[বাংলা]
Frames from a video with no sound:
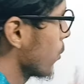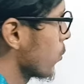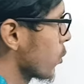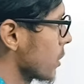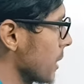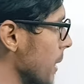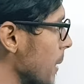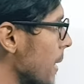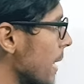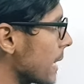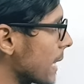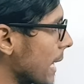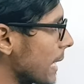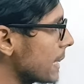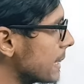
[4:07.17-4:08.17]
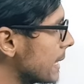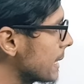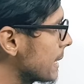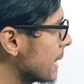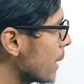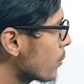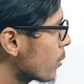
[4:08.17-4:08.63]
বিভক্তি দেখেন
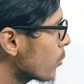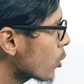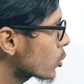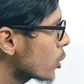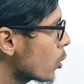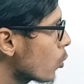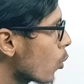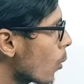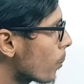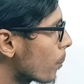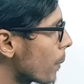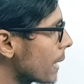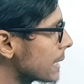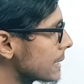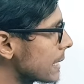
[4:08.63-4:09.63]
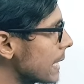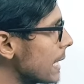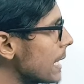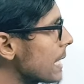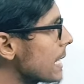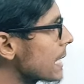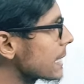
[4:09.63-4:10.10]
দ্বিতীয় বিভক্তি লোপ পেয়েছে
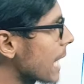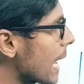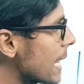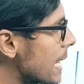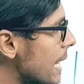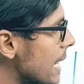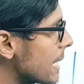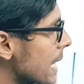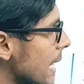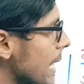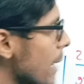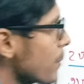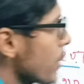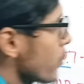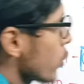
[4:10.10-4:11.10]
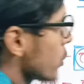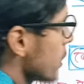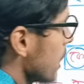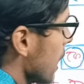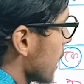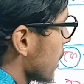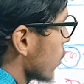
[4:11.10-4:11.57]
তাই এটাকে আমরা বলছি
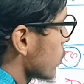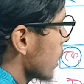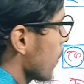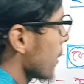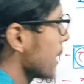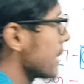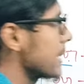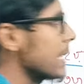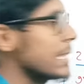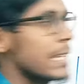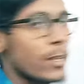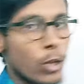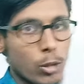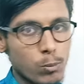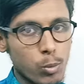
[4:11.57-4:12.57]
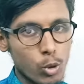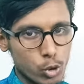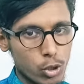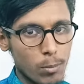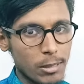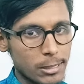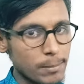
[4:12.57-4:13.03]
এটা হচ্ছে আমাদের দ্বিতীয় তৎপুরুষ
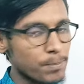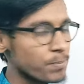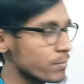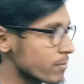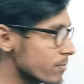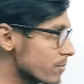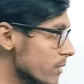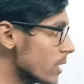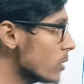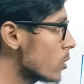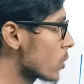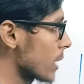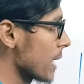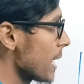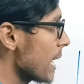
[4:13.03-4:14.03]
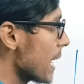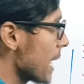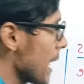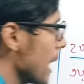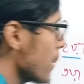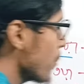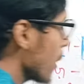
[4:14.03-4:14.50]
সমাস ওকে
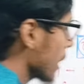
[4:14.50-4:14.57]
এরপর